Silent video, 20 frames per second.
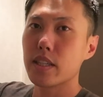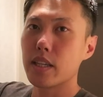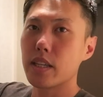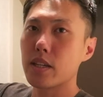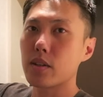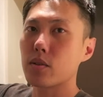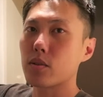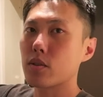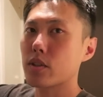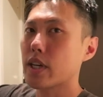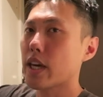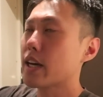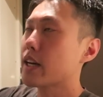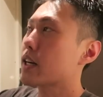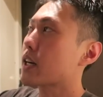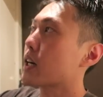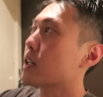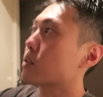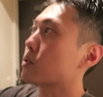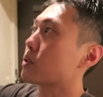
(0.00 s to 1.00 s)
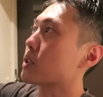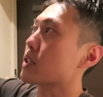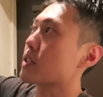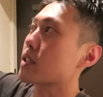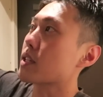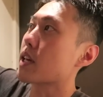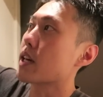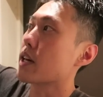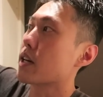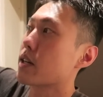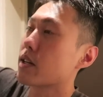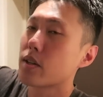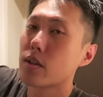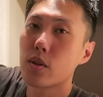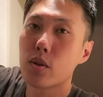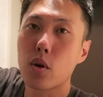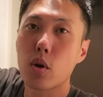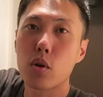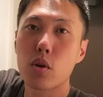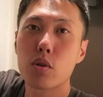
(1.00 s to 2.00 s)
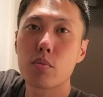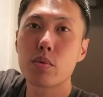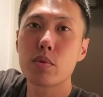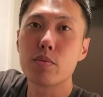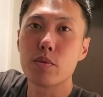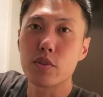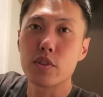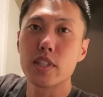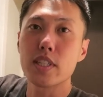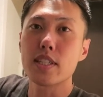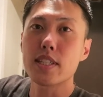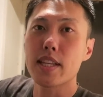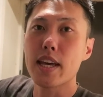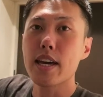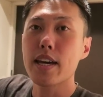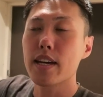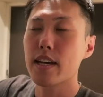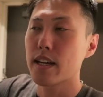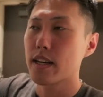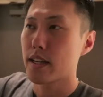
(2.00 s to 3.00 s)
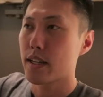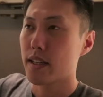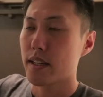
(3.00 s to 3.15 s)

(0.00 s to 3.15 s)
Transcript: えー、この玄関のですね、この部分ですね。